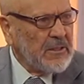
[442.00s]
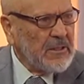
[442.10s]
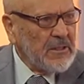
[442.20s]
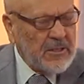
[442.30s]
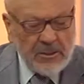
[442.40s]

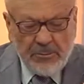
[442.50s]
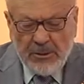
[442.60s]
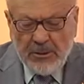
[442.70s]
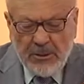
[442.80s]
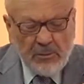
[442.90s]

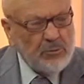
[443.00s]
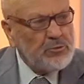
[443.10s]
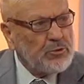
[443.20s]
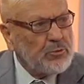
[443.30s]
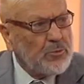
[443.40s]

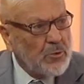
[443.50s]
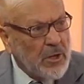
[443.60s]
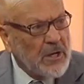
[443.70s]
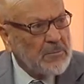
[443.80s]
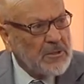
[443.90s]
2023'ün
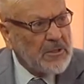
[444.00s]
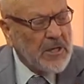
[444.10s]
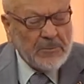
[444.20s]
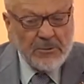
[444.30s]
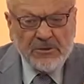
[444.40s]
programını
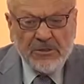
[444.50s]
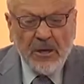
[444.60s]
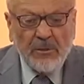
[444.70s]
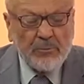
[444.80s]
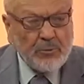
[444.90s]

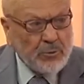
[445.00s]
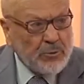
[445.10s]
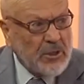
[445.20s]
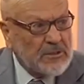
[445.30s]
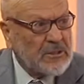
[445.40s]
yapınca büyük
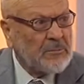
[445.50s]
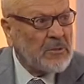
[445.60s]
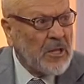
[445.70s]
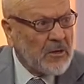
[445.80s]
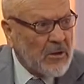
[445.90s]

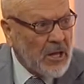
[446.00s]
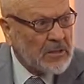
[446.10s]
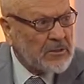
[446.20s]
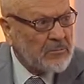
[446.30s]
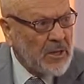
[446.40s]
yatırımlar,
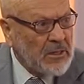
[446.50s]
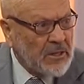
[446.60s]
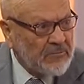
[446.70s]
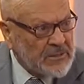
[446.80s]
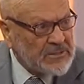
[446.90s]

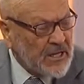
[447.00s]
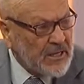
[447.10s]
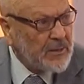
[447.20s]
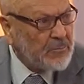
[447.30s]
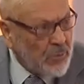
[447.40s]
kalkınmalar
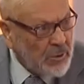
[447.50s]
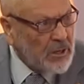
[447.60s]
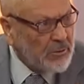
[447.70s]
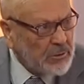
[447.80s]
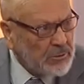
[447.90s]
vesaire böyle
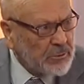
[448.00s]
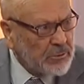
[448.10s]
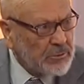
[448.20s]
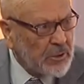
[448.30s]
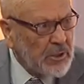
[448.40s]
oluyor.
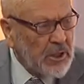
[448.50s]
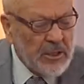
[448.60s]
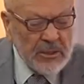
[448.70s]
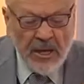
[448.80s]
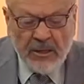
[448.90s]

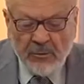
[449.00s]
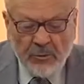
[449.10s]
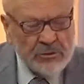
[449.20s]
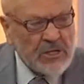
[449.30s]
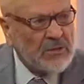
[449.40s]
Yani
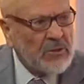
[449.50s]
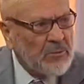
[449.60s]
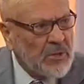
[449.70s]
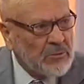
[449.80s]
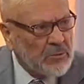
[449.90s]
özel
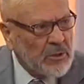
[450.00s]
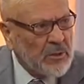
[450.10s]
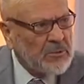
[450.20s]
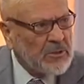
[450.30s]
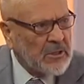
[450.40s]

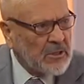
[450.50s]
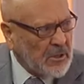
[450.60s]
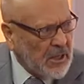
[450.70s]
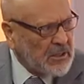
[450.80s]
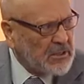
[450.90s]
dönemindeki
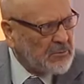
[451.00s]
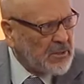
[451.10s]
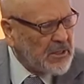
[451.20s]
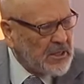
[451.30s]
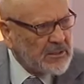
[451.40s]

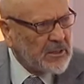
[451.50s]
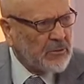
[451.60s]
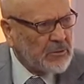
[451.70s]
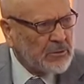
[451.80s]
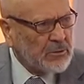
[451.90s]
kalkınma neyden
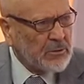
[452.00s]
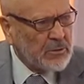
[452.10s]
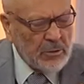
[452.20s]
oldu?